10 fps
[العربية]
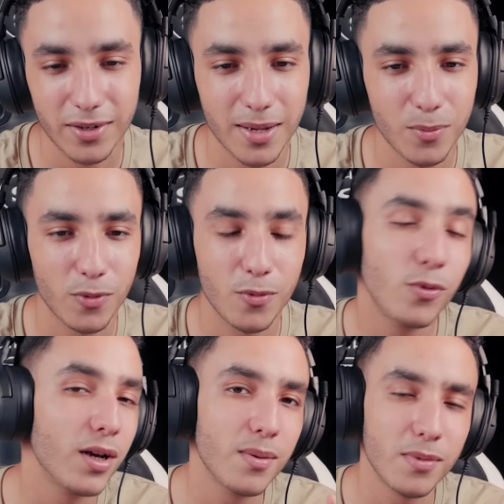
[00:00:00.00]
فريمون
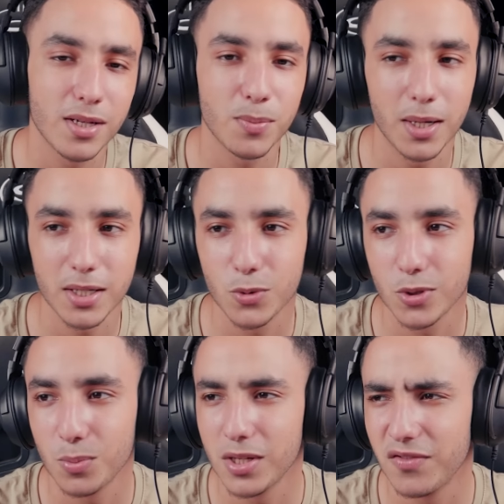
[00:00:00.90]
وكان مات ما عرفتش
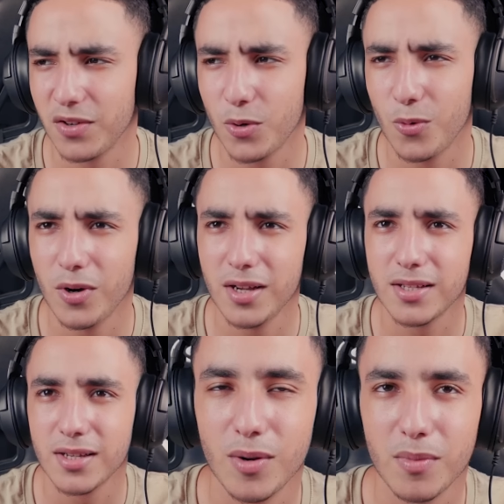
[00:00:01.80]
واش مات في
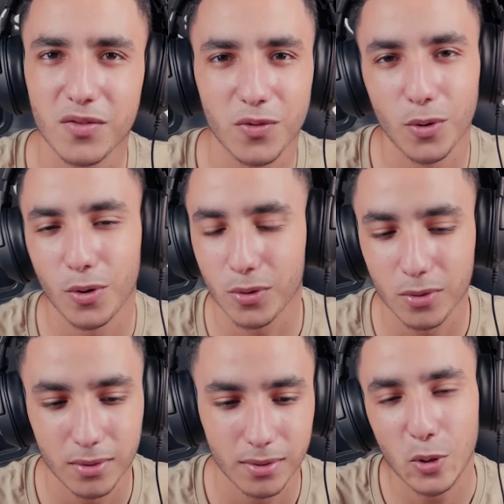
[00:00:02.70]
الكويت ولا مات في
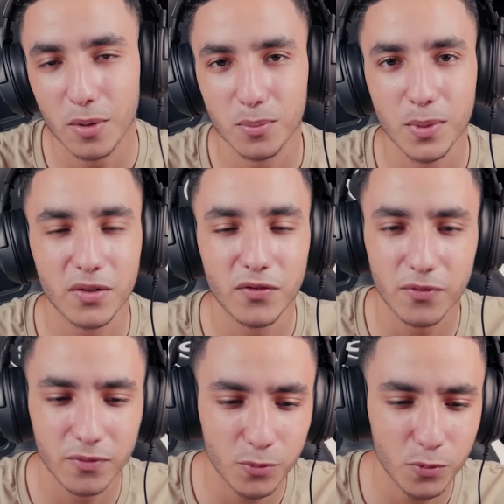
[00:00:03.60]
الاردن المهم مات
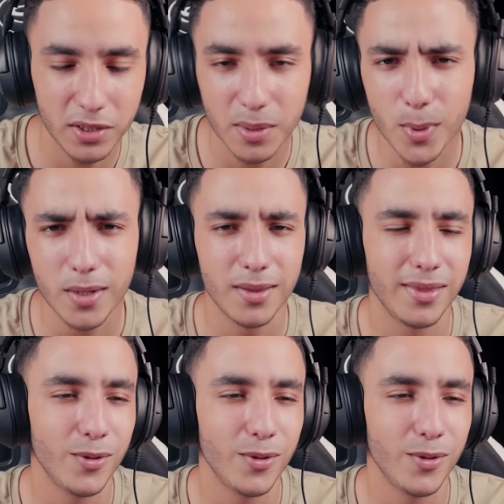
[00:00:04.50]
في وحده من هاد